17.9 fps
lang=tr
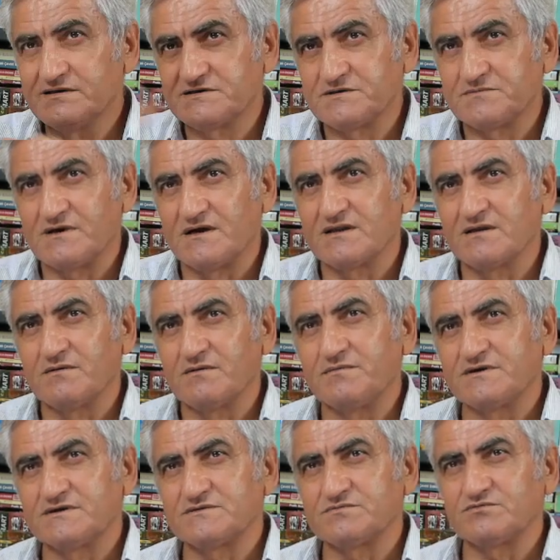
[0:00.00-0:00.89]
Şimdi
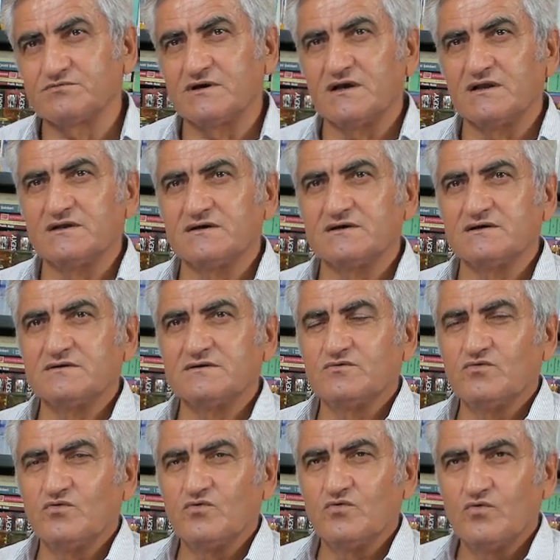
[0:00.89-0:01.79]
adamın birisi buraya geldi.
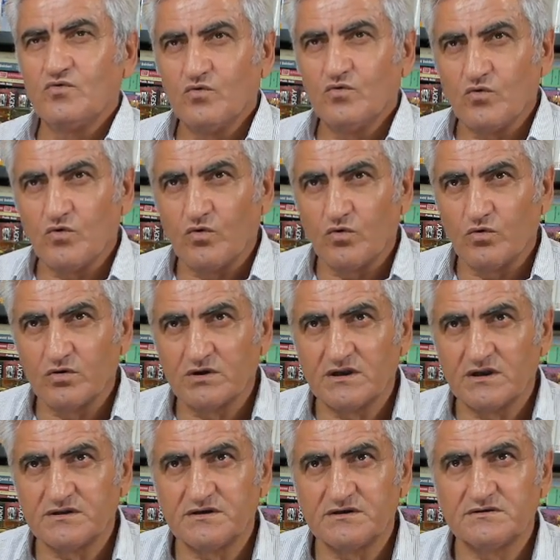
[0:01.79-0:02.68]
Oğlunu
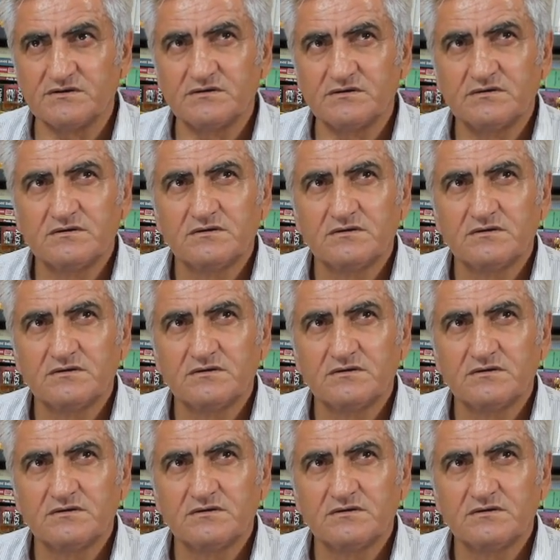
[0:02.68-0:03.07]
getirdi.